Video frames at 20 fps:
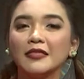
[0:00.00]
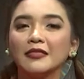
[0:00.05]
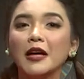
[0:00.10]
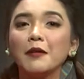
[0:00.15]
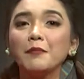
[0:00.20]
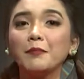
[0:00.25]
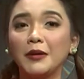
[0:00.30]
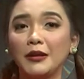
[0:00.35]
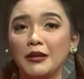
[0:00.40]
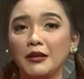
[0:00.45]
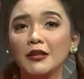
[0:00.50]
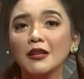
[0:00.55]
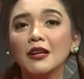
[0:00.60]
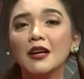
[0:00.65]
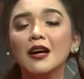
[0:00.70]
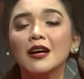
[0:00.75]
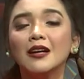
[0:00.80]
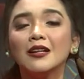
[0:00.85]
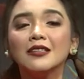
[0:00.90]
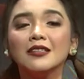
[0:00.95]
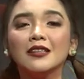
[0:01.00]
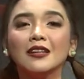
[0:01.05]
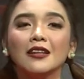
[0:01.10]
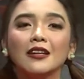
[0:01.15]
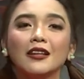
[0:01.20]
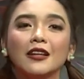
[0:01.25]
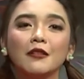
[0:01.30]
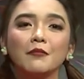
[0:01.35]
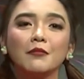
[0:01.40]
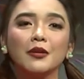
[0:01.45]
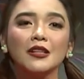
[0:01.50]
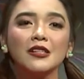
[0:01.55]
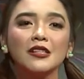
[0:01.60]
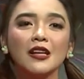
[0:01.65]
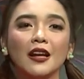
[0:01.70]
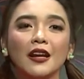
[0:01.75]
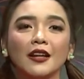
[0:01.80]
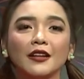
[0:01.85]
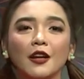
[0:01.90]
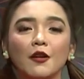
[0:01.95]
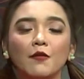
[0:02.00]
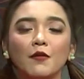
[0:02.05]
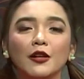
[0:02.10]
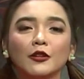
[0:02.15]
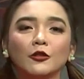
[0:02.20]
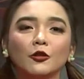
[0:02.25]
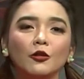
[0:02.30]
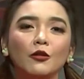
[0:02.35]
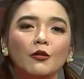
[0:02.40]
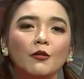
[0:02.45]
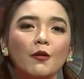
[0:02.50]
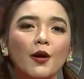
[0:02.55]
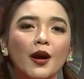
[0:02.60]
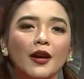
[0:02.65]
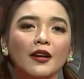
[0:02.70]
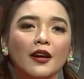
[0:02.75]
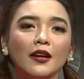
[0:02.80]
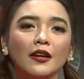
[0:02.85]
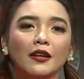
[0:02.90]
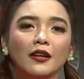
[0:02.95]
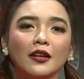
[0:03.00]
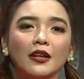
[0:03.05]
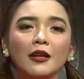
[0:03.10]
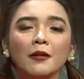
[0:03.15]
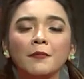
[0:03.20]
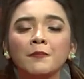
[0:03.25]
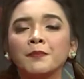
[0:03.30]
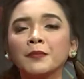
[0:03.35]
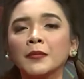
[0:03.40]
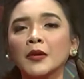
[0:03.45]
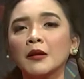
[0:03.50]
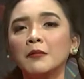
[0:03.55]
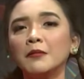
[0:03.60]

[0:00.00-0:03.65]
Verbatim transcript: Tapi, seiring berjalannya waktu, wayang ini